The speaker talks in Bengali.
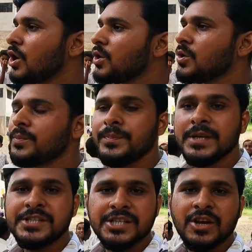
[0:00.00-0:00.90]
যখন
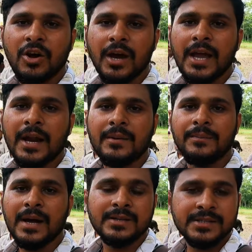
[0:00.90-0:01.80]
বৃষ্টি হয় আর
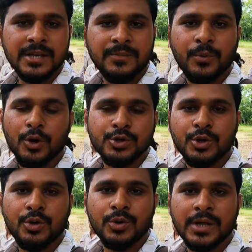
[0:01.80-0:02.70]
মাছের
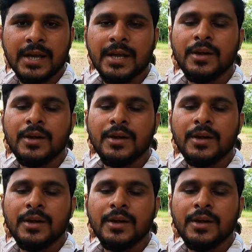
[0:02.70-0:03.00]
ফসল ওঠে